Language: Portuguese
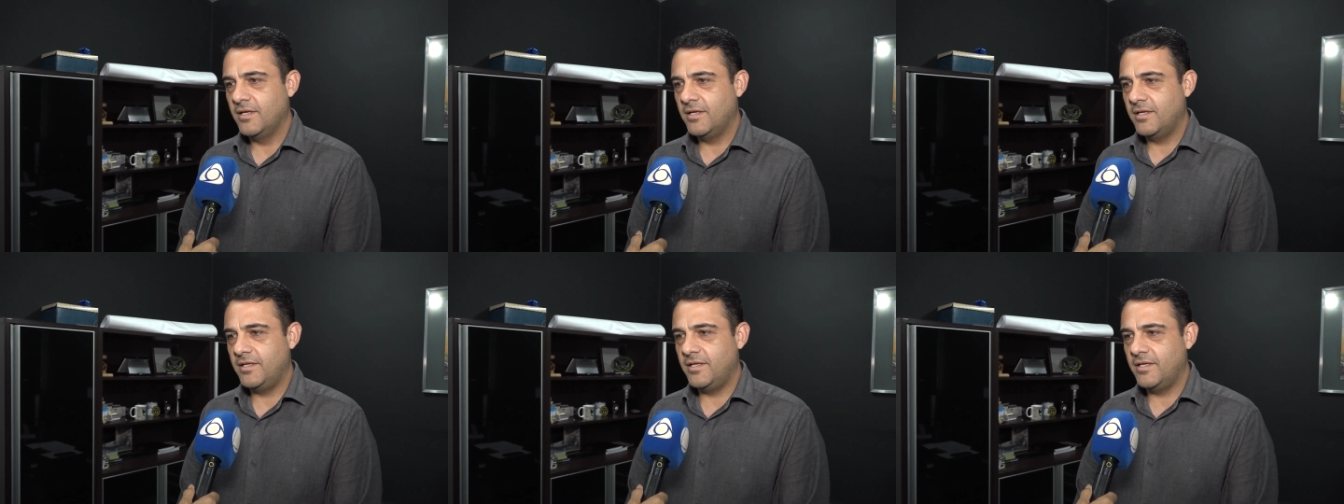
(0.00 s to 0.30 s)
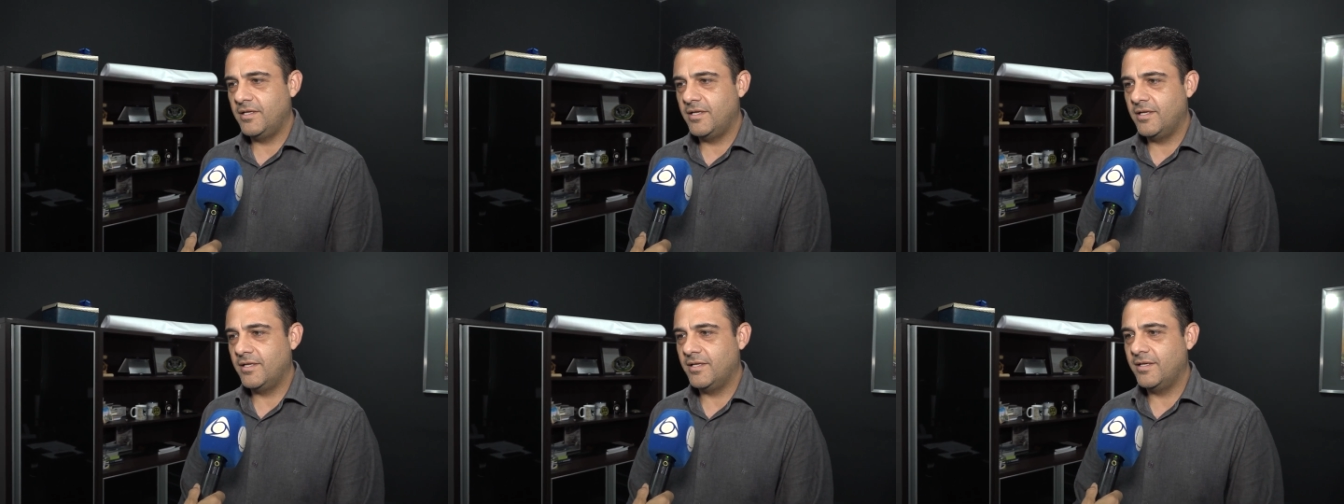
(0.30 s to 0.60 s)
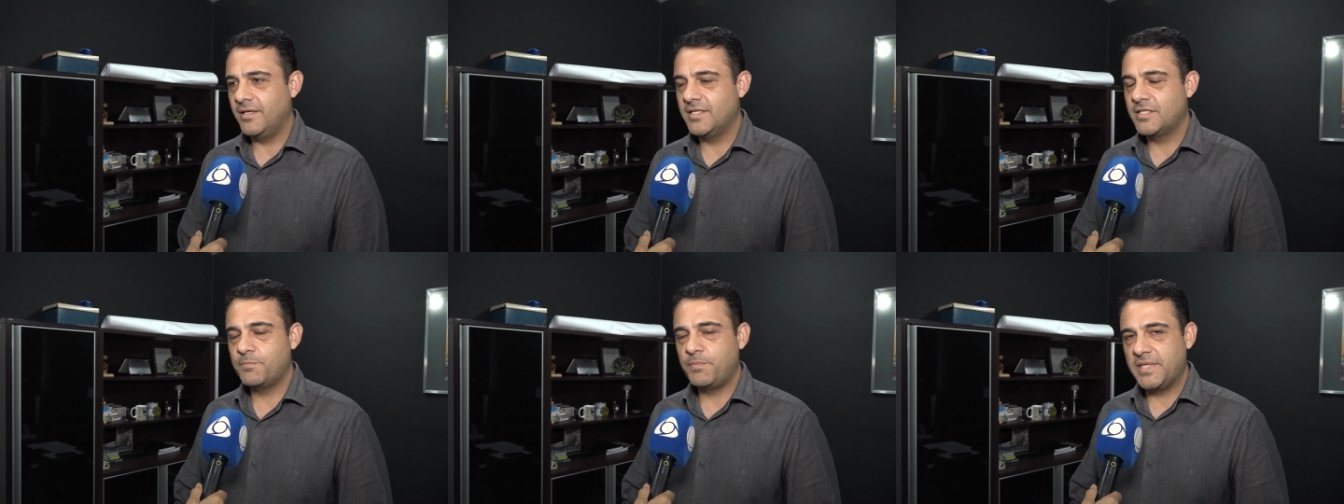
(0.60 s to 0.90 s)
e
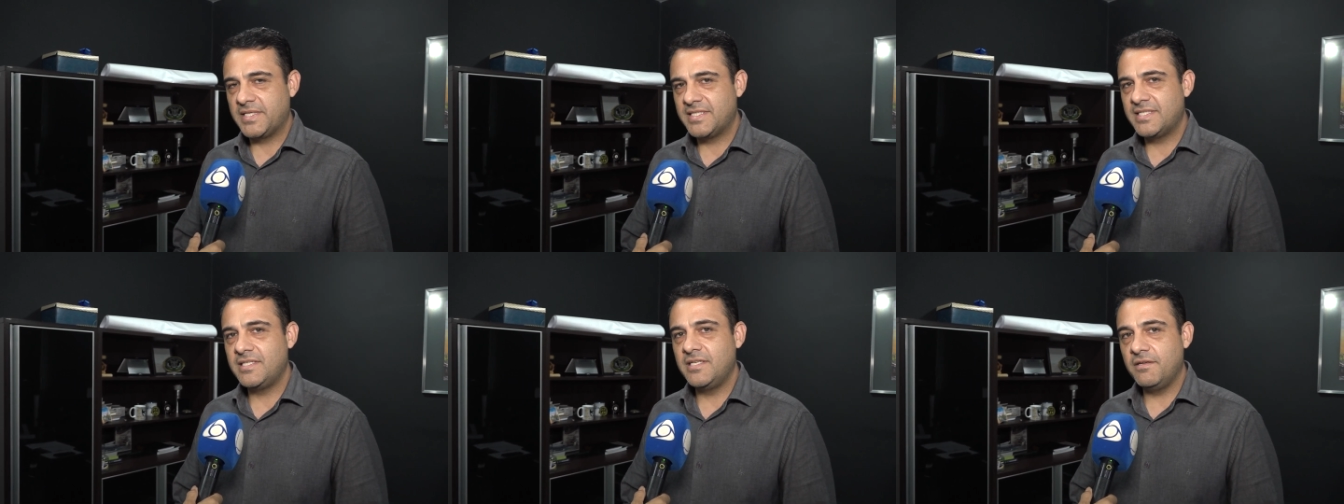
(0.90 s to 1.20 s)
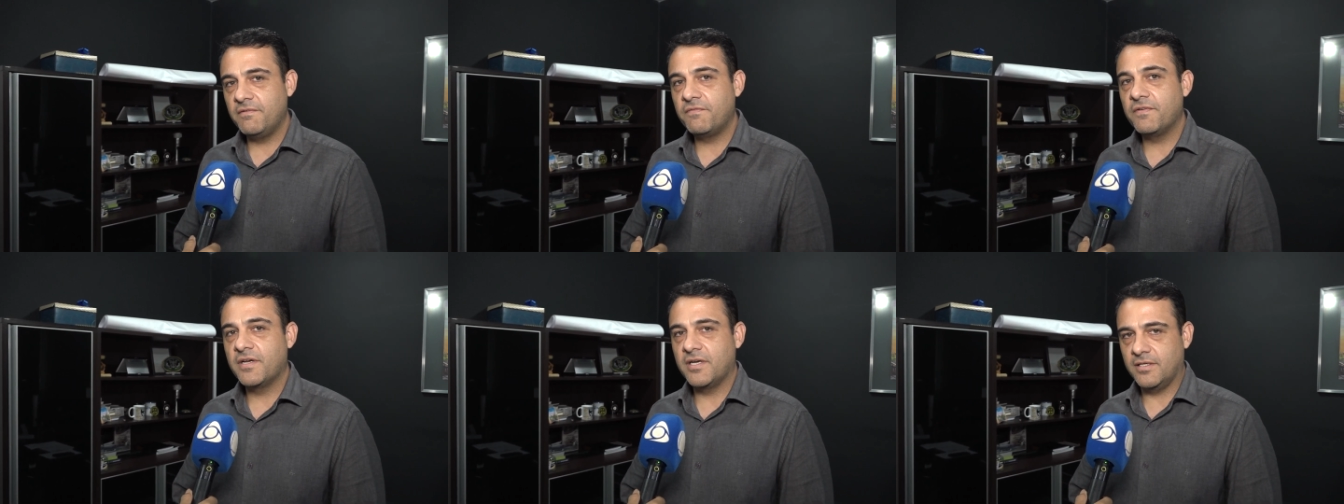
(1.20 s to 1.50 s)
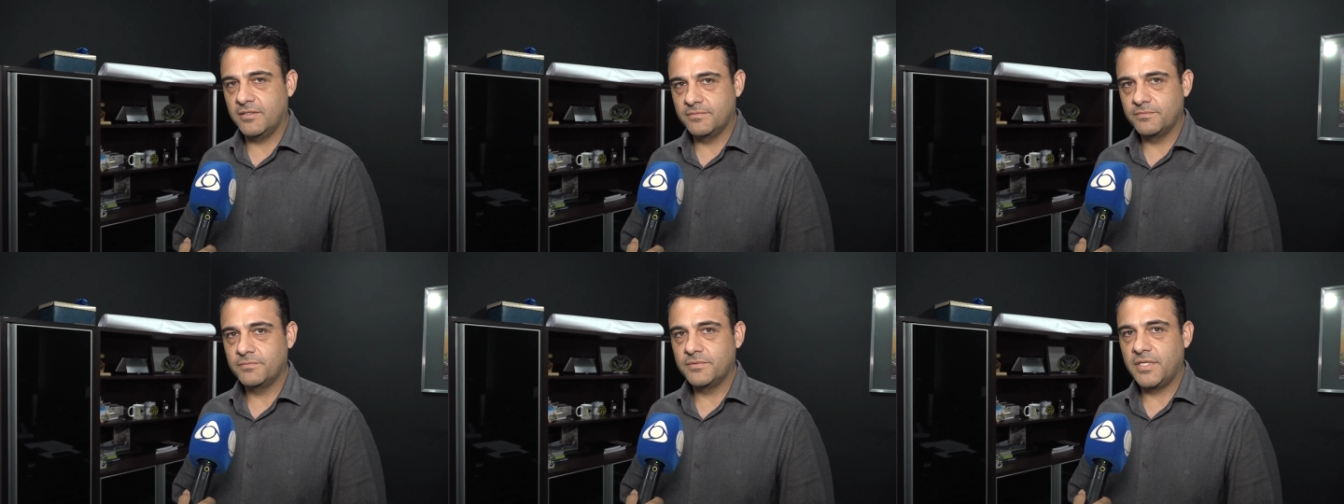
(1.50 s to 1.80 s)

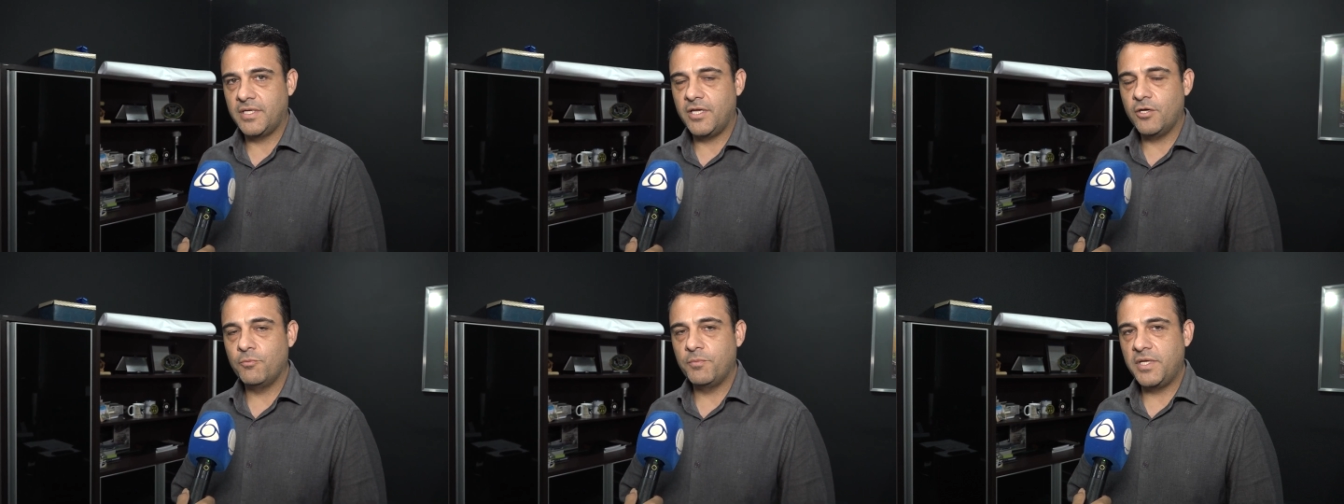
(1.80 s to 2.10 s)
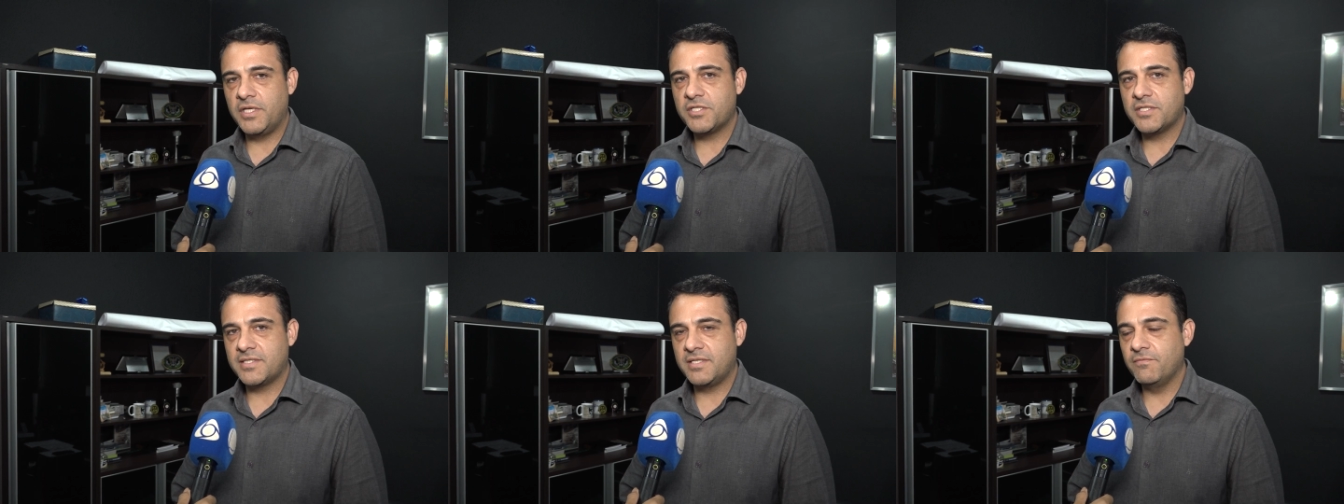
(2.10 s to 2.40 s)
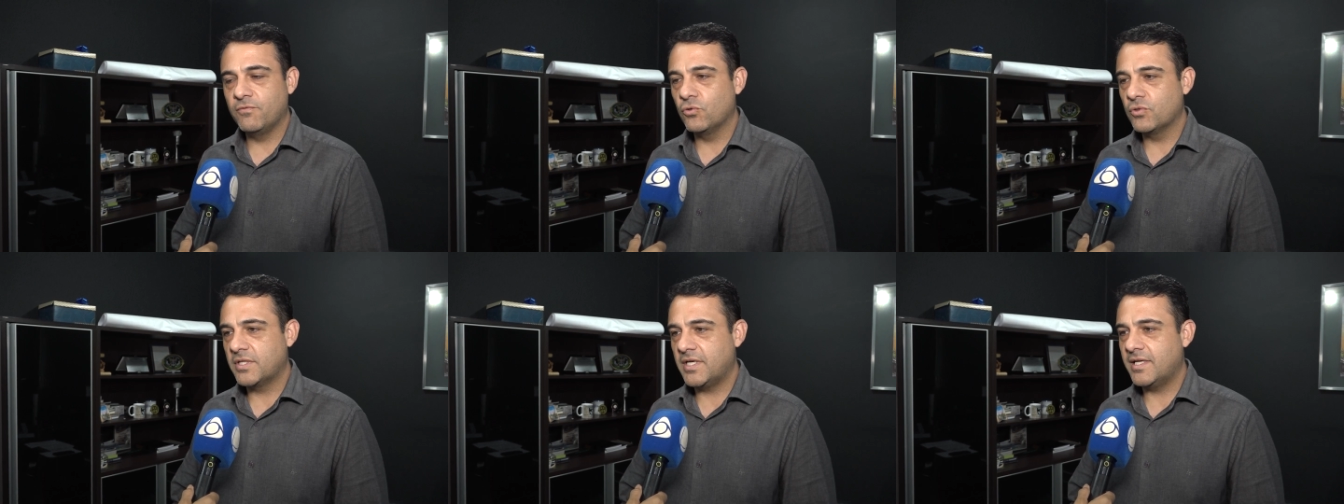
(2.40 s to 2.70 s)
específica, realmente assim,
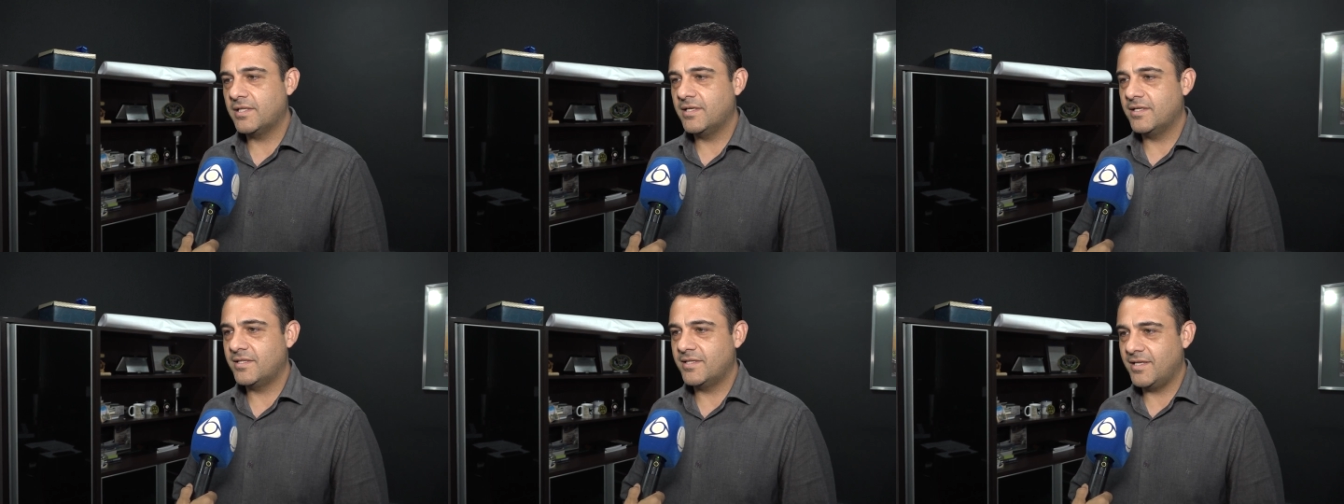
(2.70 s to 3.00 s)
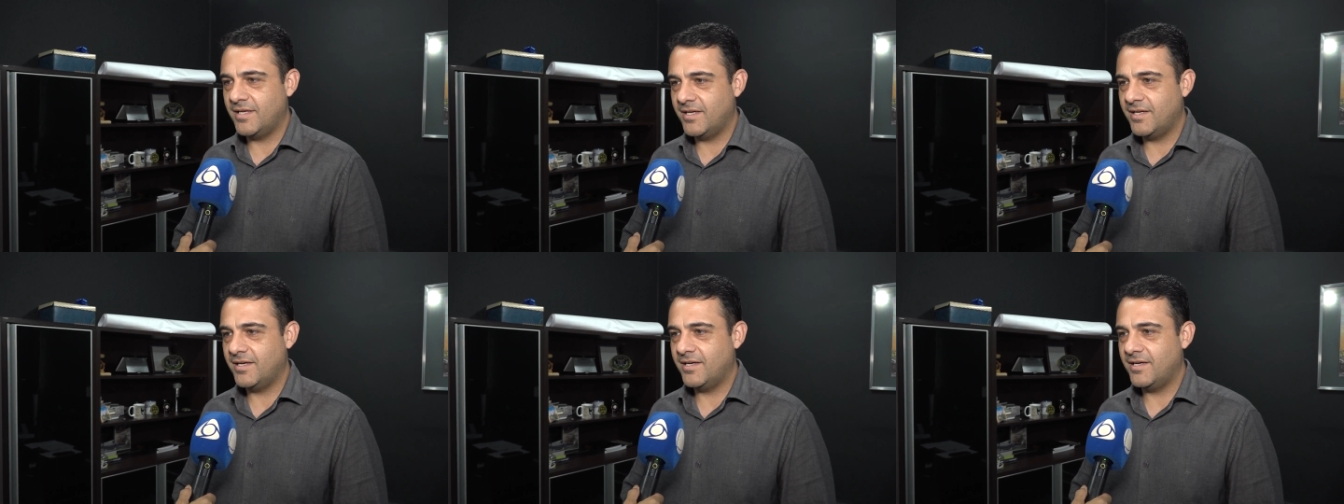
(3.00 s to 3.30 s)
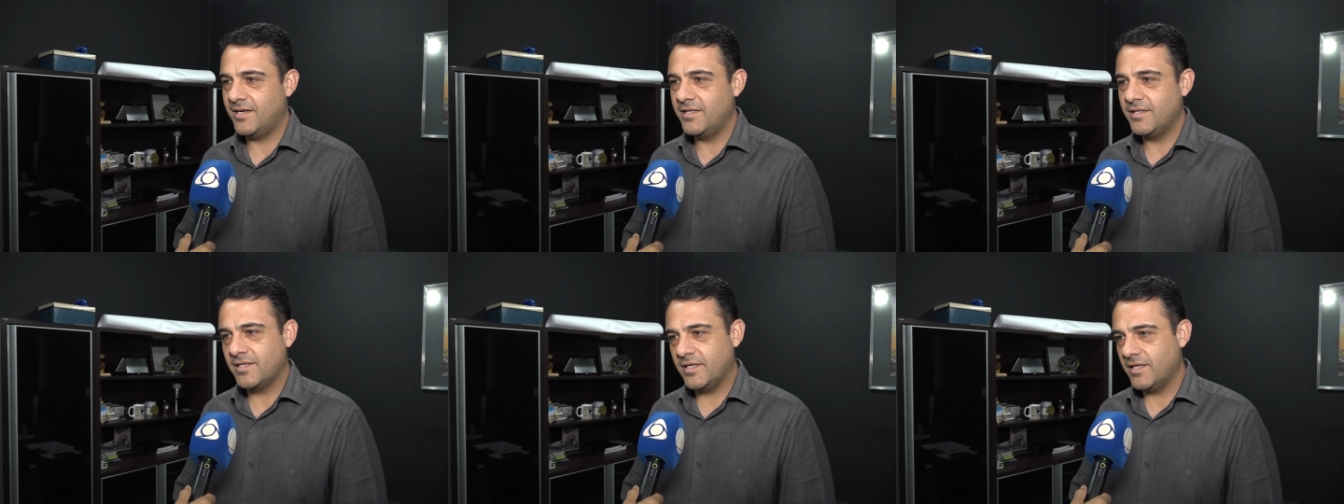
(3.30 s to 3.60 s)
voltada
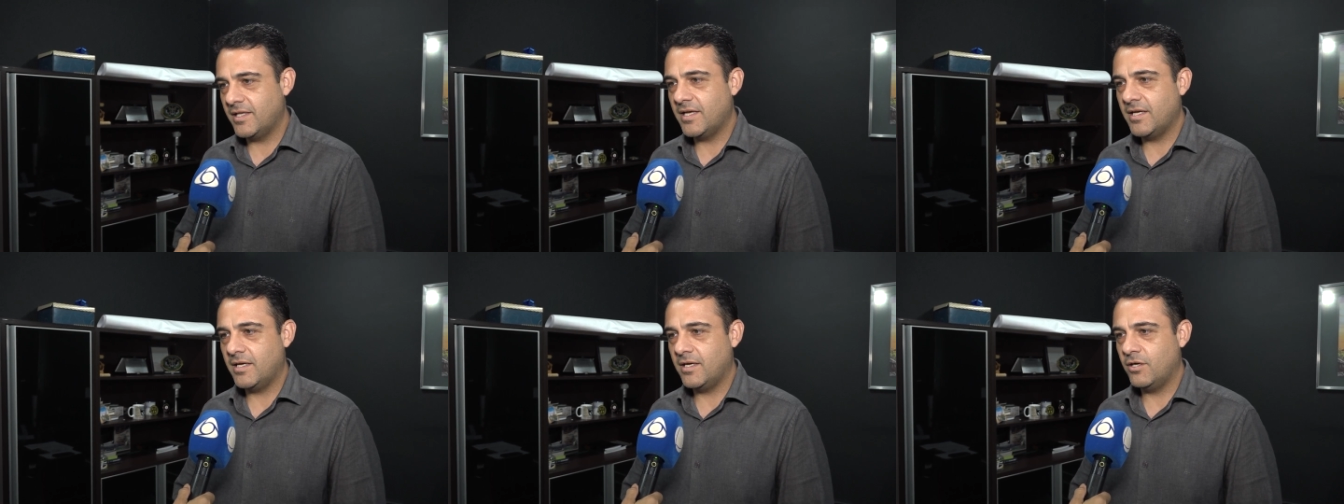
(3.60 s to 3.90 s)
à, internet,